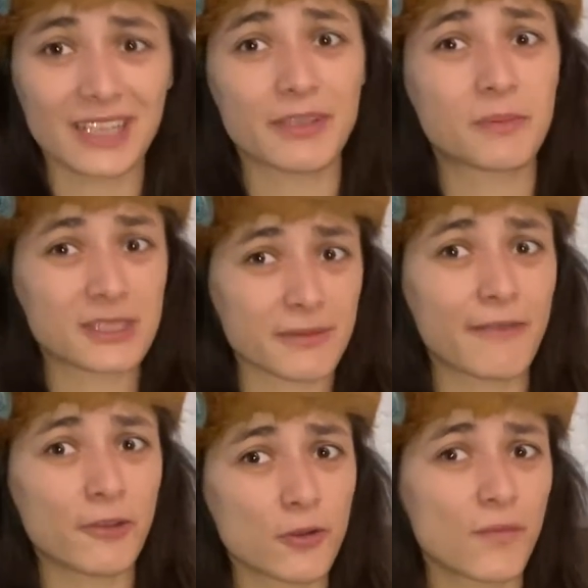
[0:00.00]
aber ich
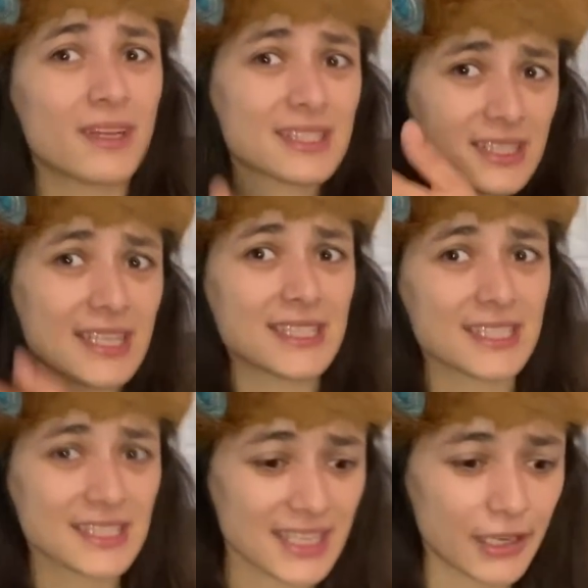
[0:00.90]
bezweifle irgendwie, dass die Nancy
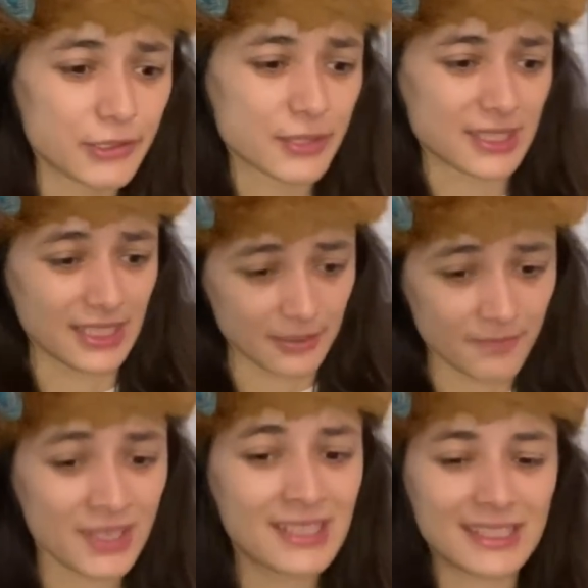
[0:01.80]
das genauso sieht.
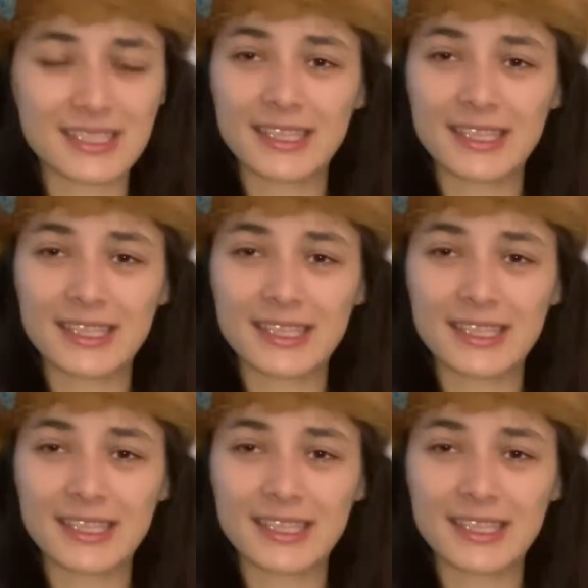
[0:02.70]
Das